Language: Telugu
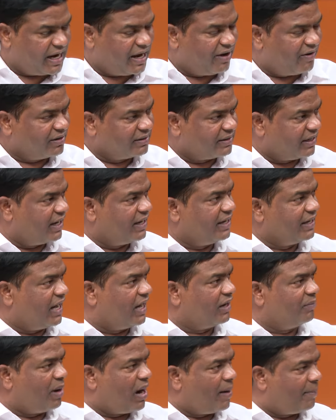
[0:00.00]
రేవంత్ రెడ్డి
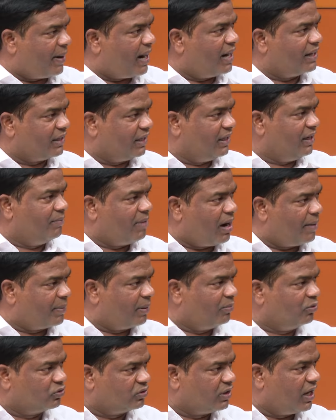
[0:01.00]
గారు మా పార్టీని మా
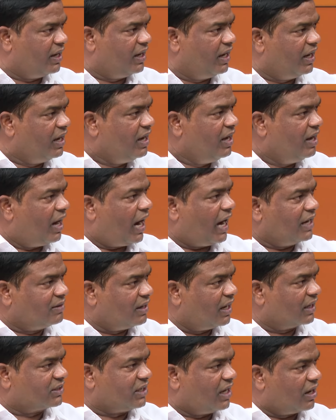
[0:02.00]
ప్రభుత్వాన్ని ఐదు
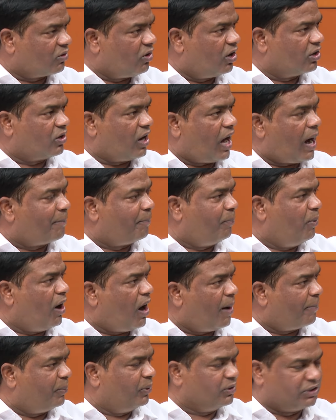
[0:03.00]
లక్షల కోట్ల అప్పు
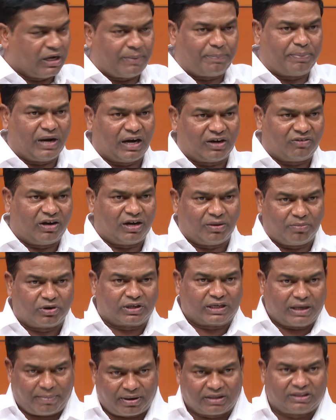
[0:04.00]
అప్పు చెప్పినటువంటి
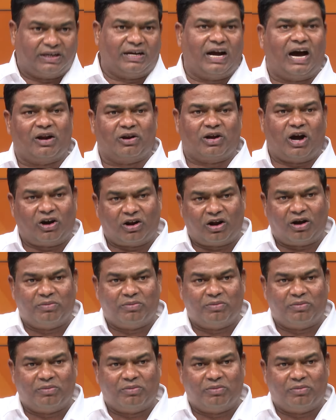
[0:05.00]
ముఖ్యమంత్రి గారు గౌరవ